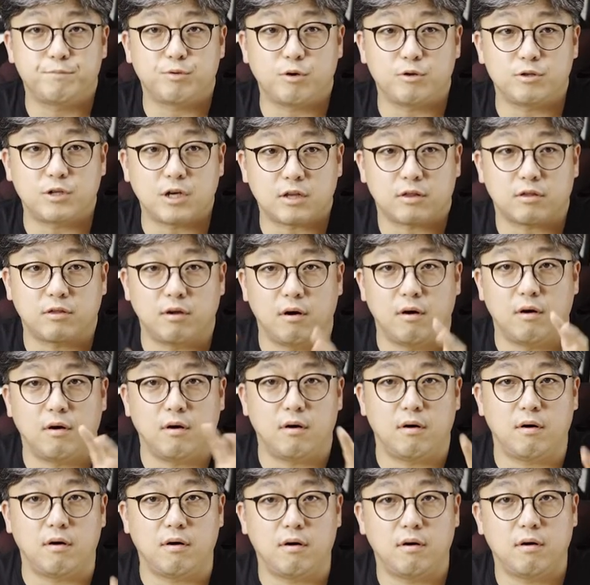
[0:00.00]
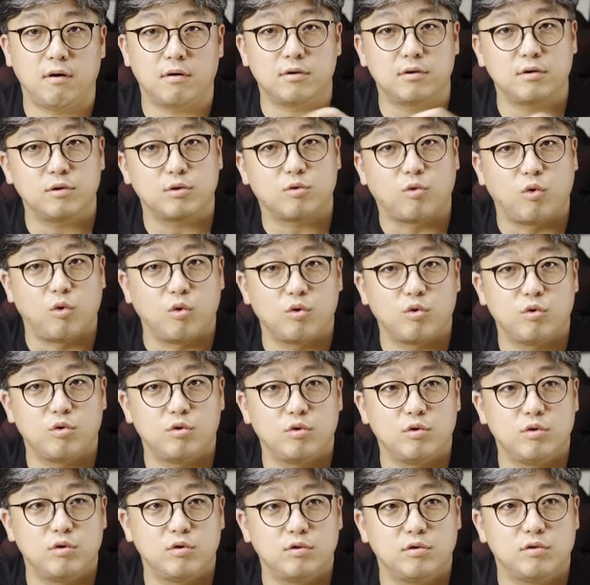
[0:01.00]
프로젝터를
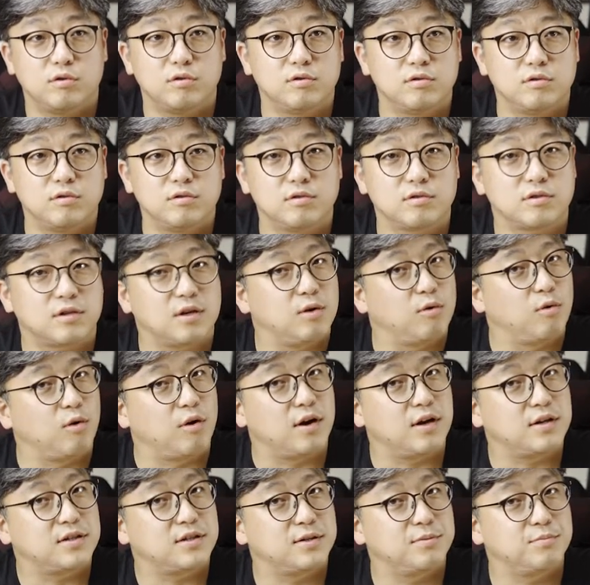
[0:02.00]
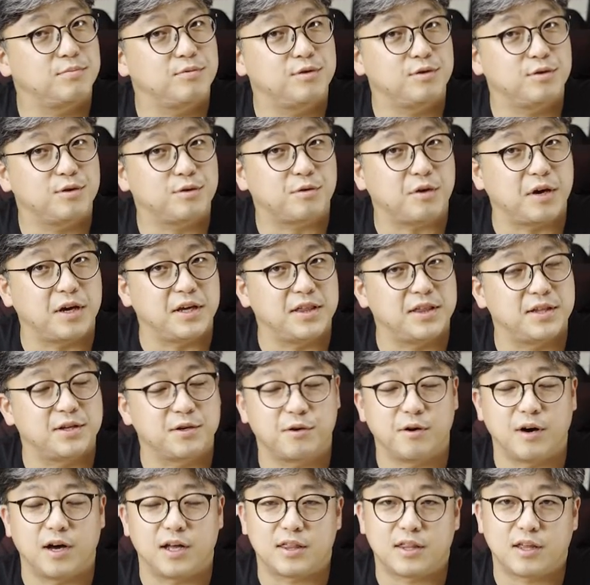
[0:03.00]
고르길 원하시는 분들이 꽤 있는
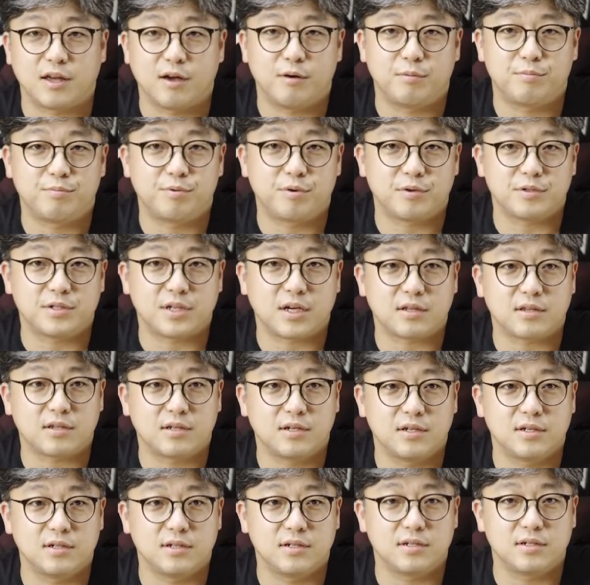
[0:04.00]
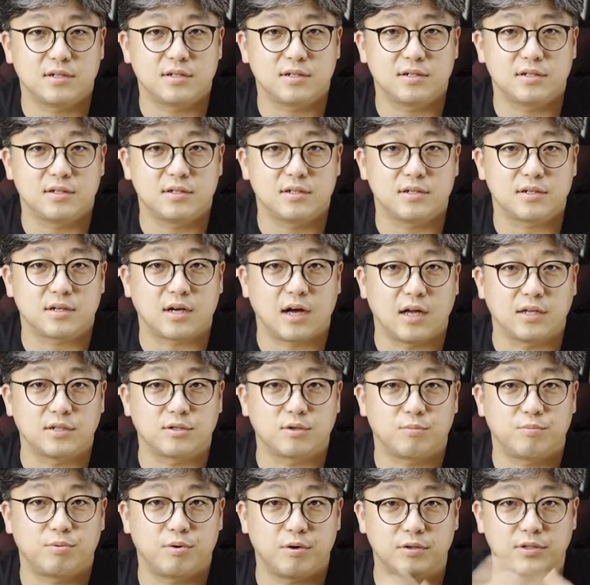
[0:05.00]
것 같아요 프로젝트를
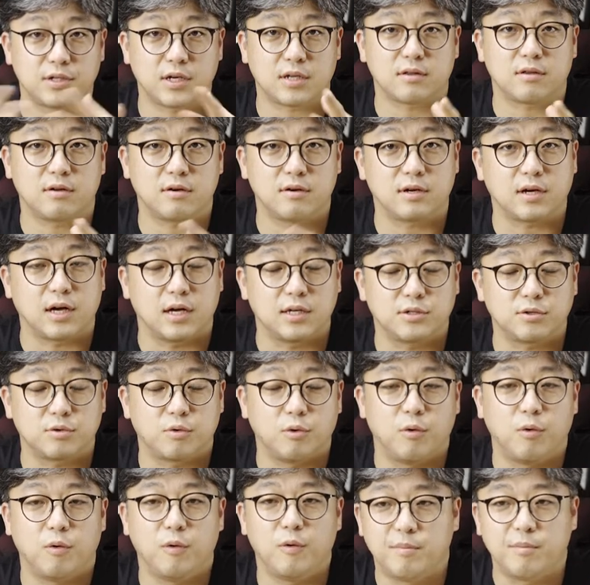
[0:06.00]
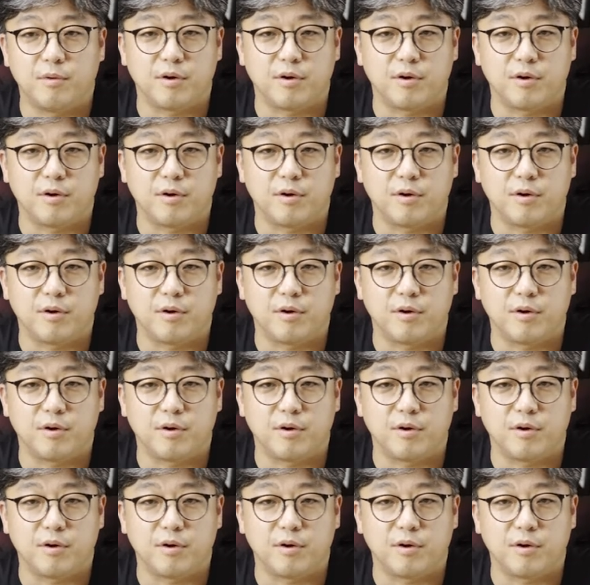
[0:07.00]
가지고 프로젝터를 가지고